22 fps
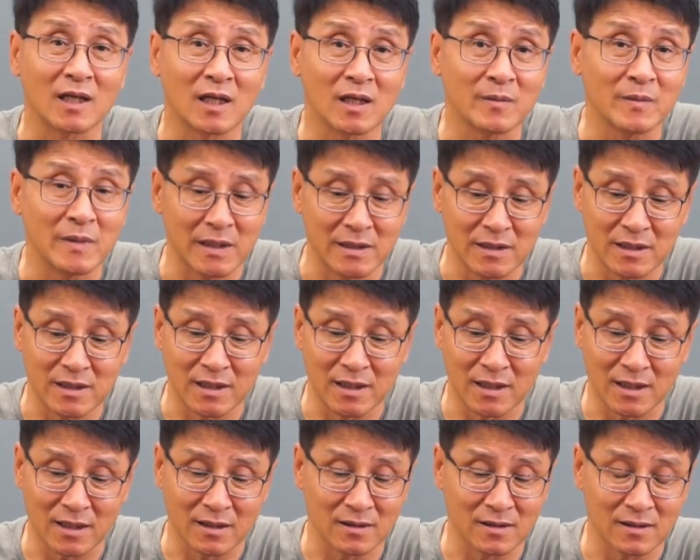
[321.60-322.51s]
다음에
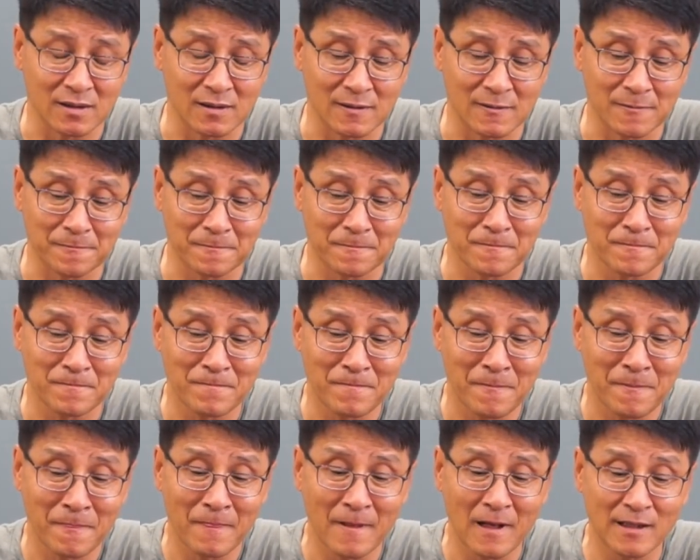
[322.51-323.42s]
이제 그
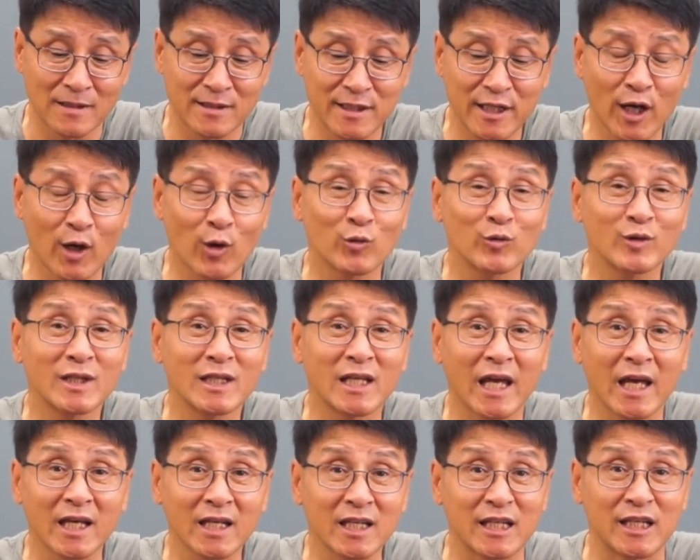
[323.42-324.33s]

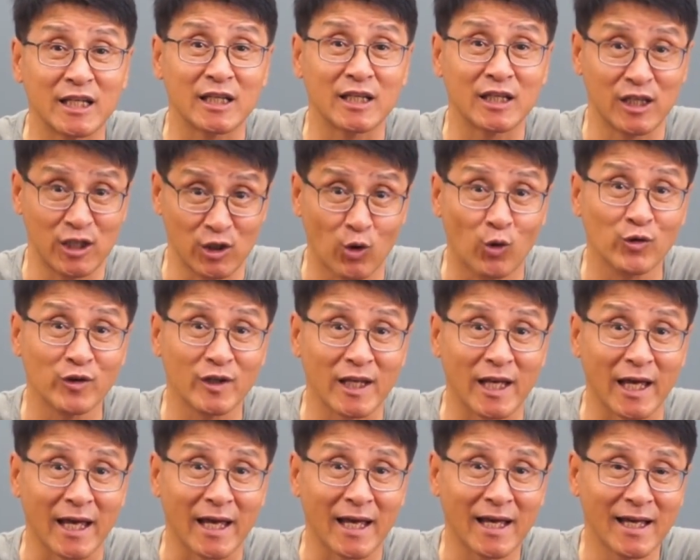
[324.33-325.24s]
체온계,
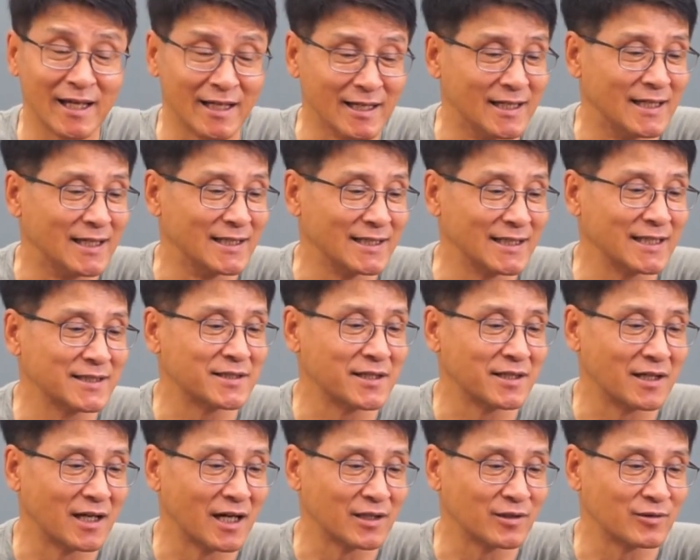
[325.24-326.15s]
기온계, 아, 이게
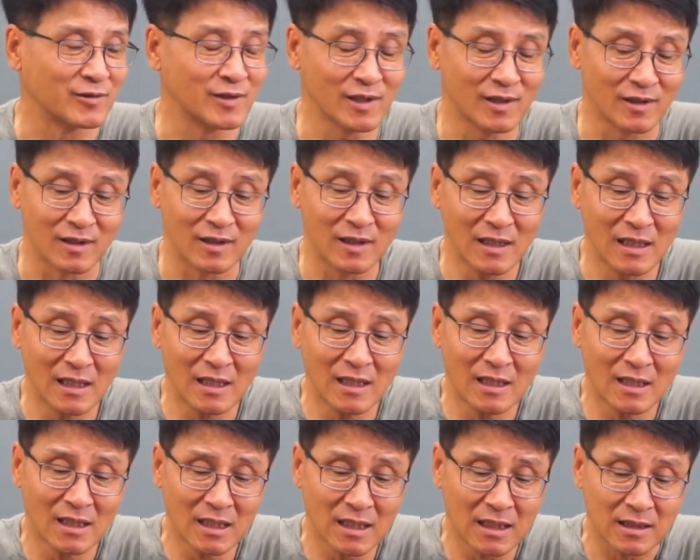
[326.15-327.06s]
들어가 있고요.
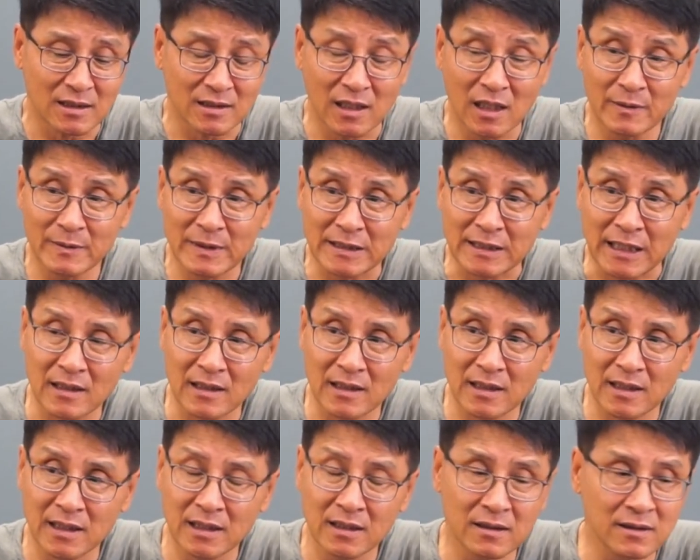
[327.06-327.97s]
그 다음에
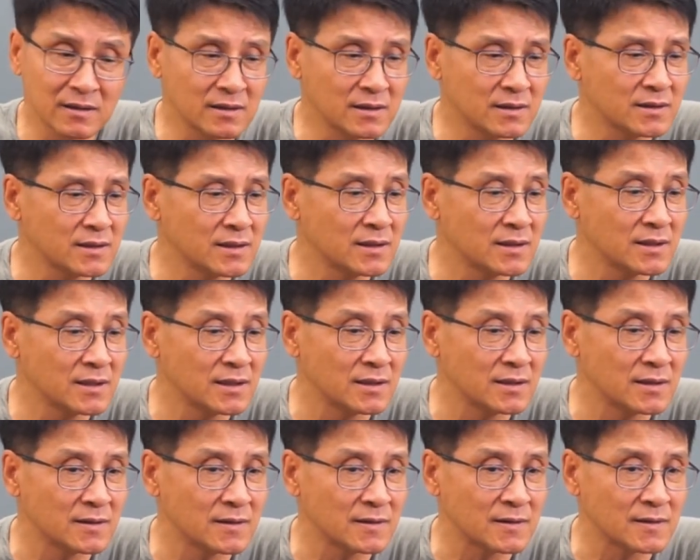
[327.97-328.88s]

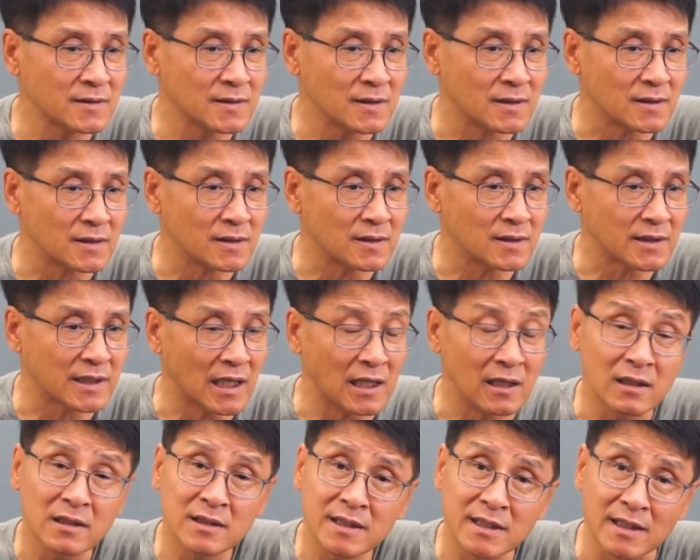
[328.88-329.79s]
이거는 어,
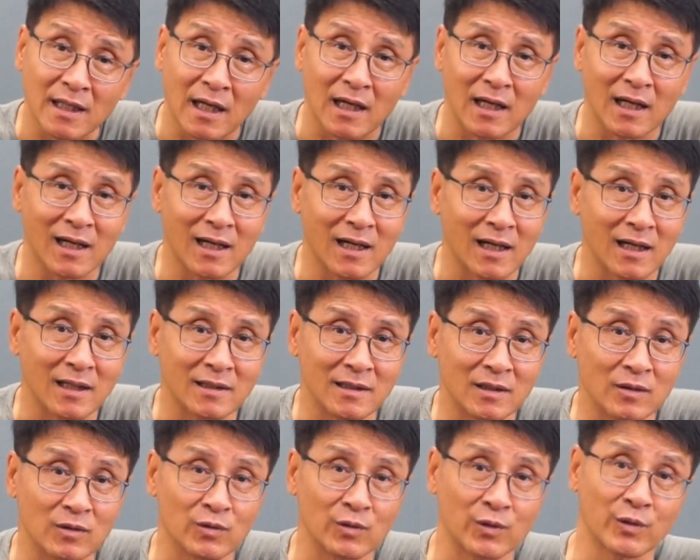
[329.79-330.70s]
갤럭시나
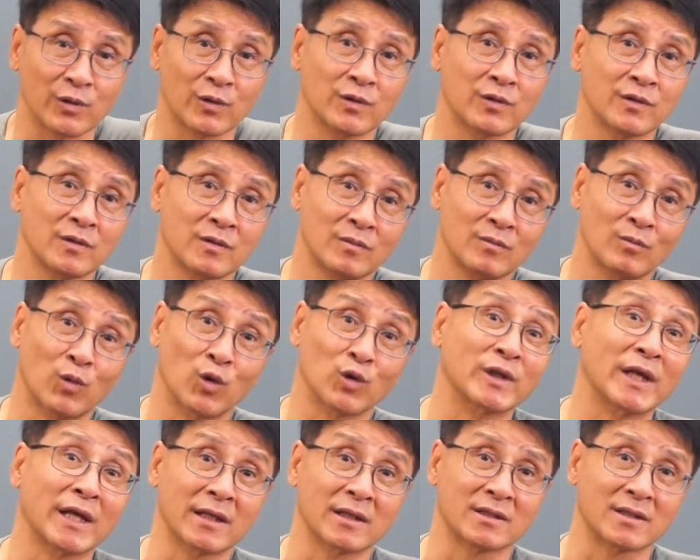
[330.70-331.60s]
이런 예,
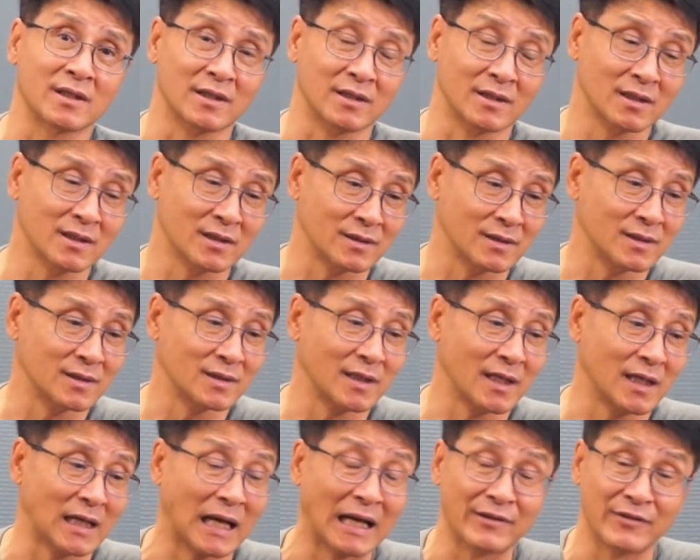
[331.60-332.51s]
모델에서는
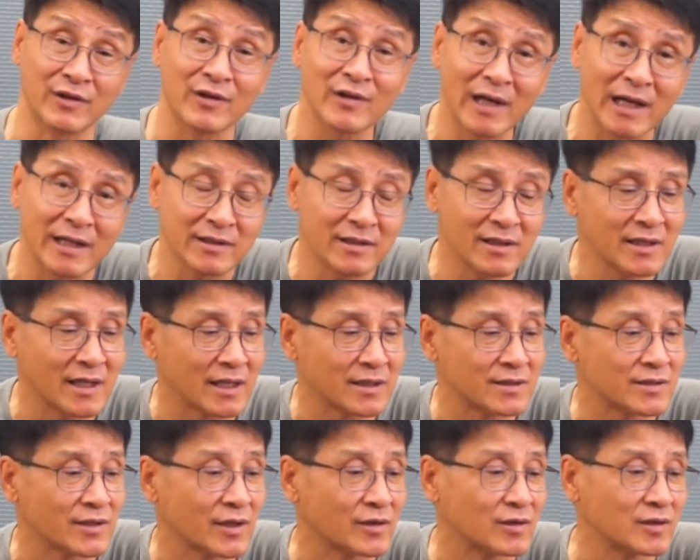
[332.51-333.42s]
예, 안 들어가 있는 게
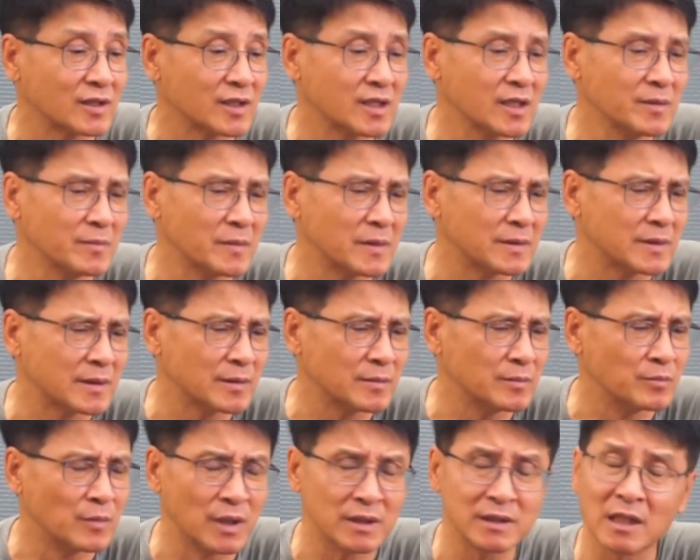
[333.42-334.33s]
있어요. 그게 뭐,
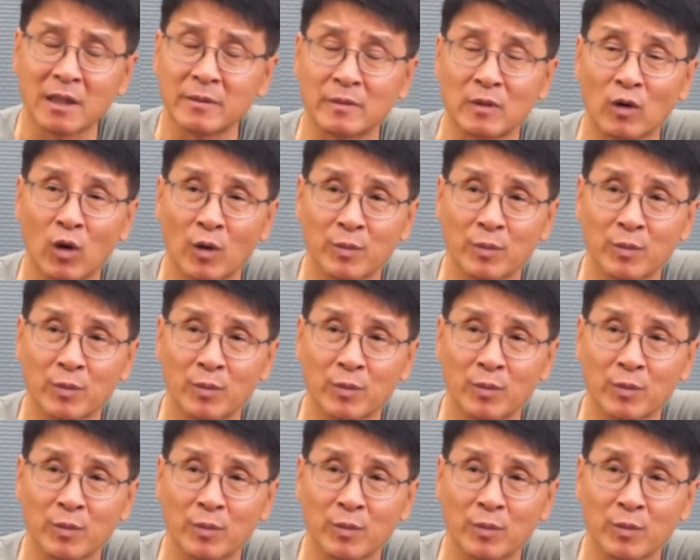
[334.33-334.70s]
뭐냐면